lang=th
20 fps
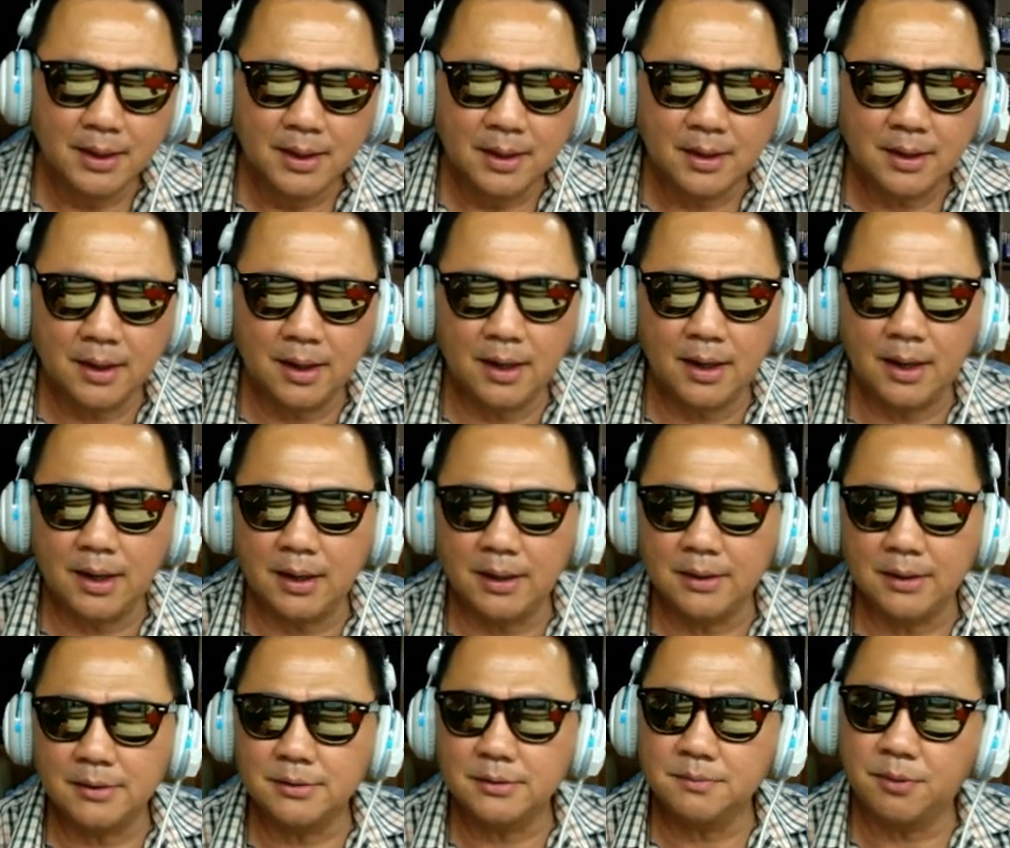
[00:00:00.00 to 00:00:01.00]
ก็
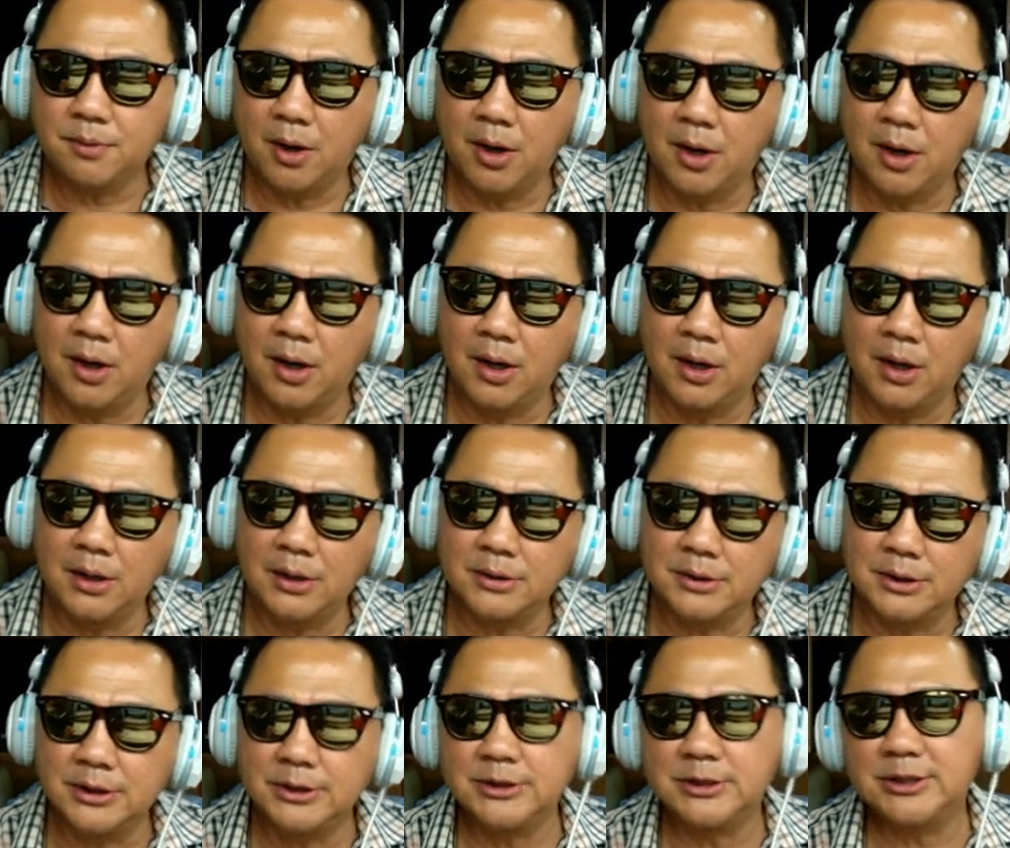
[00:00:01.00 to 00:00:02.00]
พอ
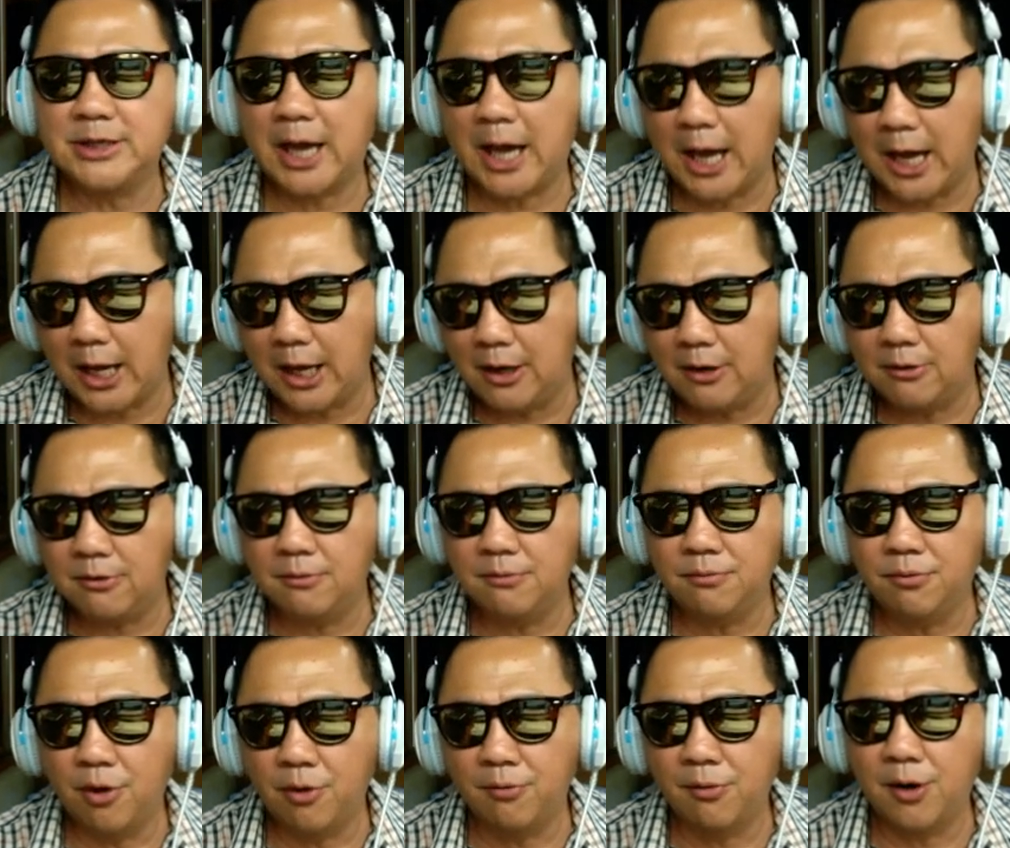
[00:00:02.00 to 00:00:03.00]
ตื่นเช้าผ
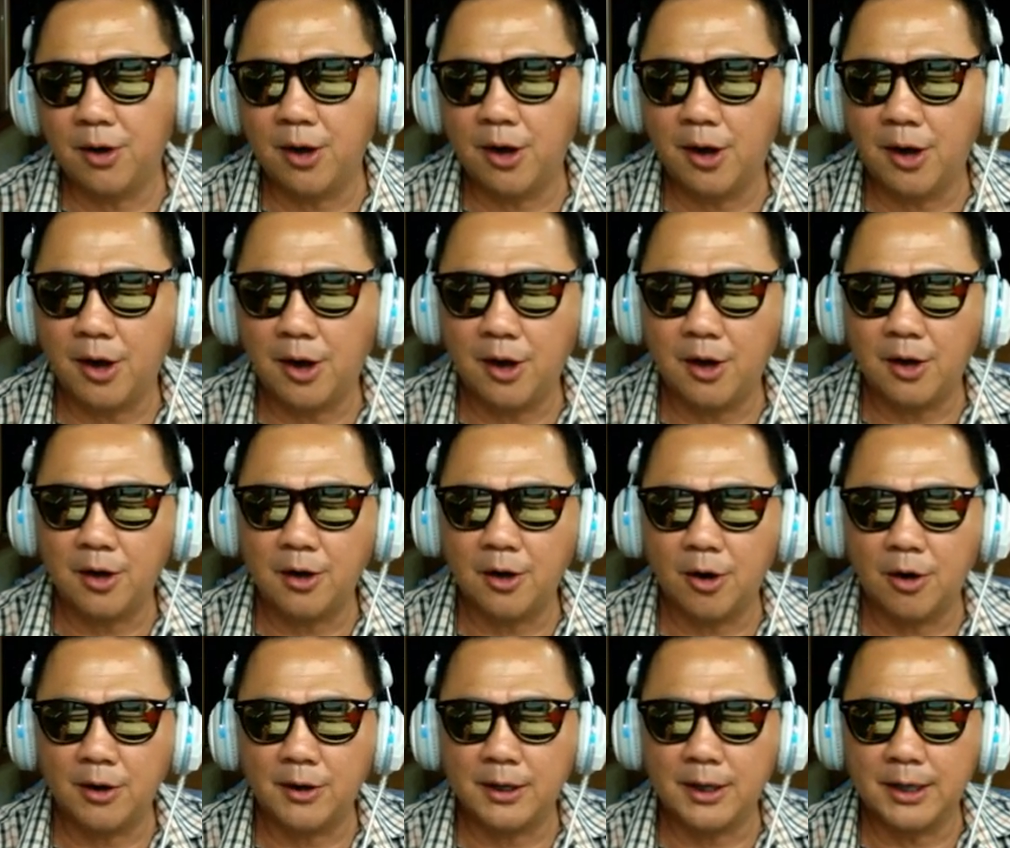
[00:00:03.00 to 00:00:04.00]
มก็ลอง
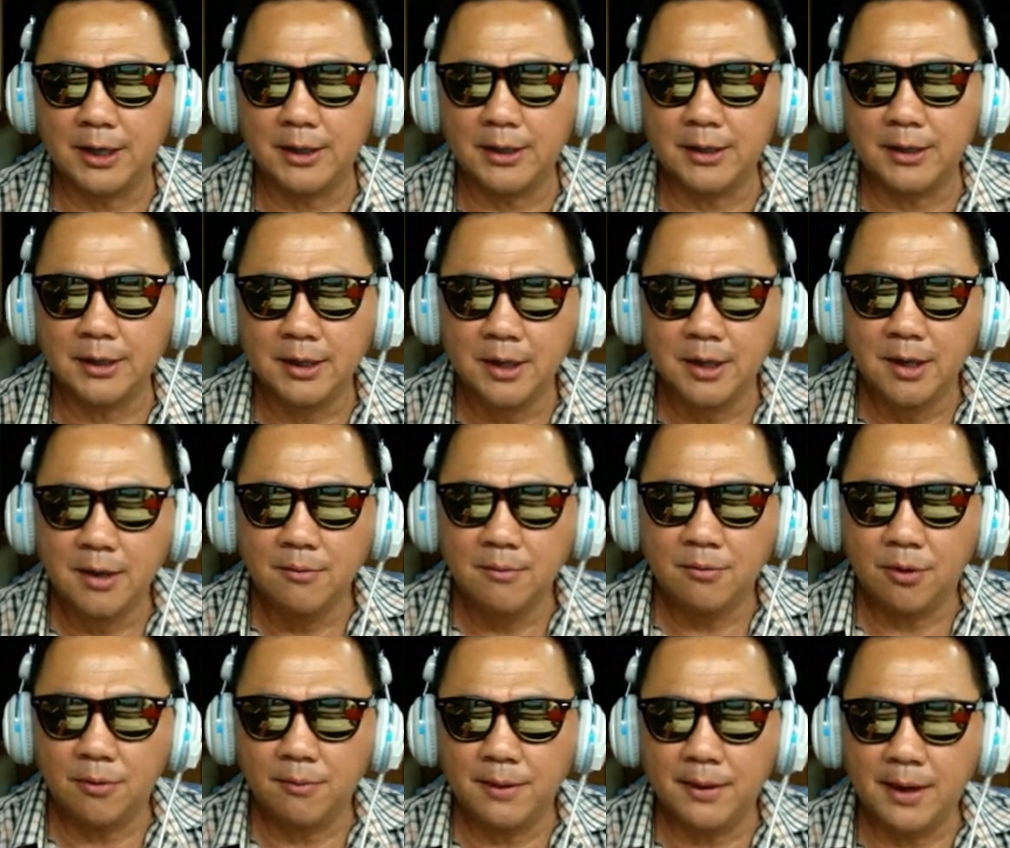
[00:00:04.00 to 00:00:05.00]
เดินผม
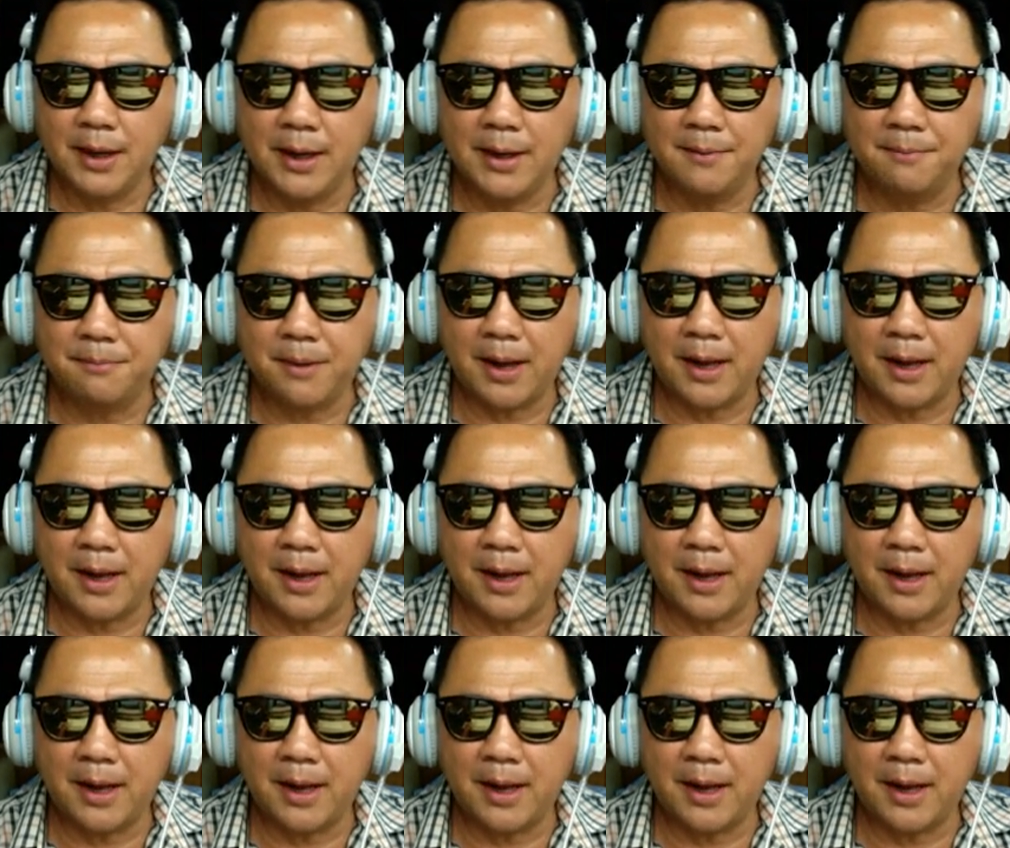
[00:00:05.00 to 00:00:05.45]
เดินไป